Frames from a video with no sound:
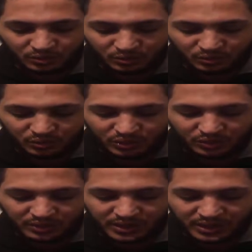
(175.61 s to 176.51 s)

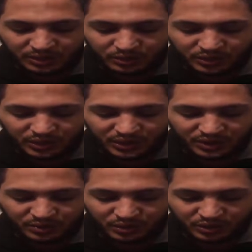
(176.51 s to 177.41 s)
وجودة هذه وندير
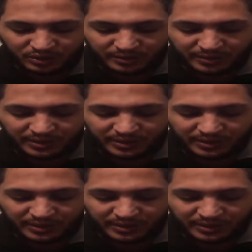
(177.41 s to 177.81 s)
اكسبورت بعد ما